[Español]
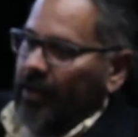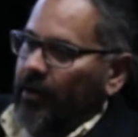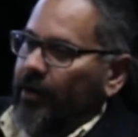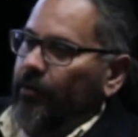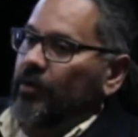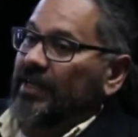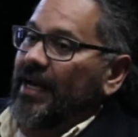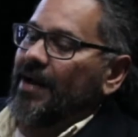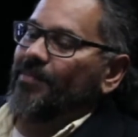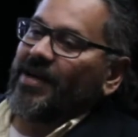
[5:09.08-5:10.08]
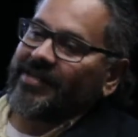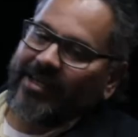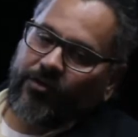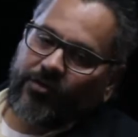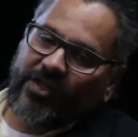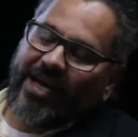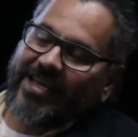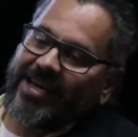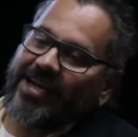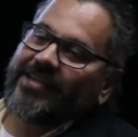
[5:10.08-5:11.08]
que uno sea capaz de
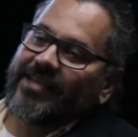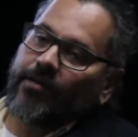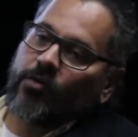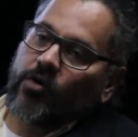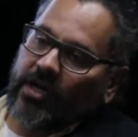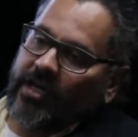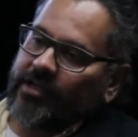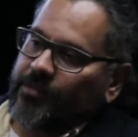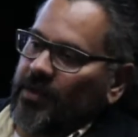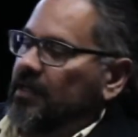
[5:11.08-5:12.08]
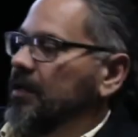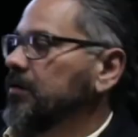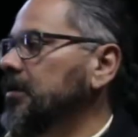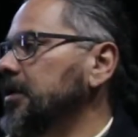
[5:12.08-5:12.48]
contagiar ese amor que despiertan los